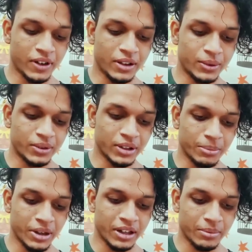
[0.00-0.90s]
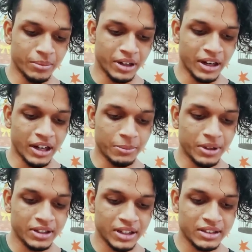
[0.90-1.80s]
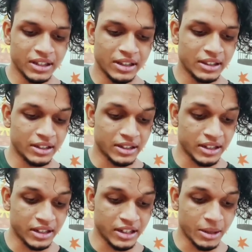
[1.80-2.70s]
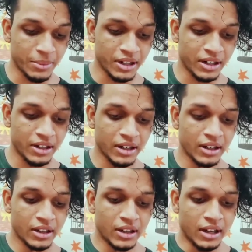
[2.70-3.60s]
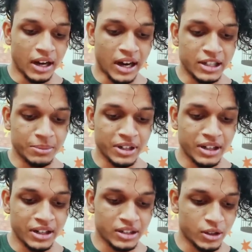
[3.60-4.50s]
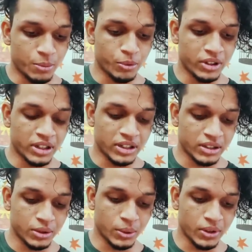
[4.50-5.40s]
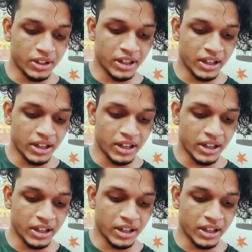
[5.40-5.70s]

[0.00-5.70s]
जो फालतू थी मैंने मैंने लगभग दस साल तक नशा किया मगर आज मैंने नशे को पूरी तरह से छोड़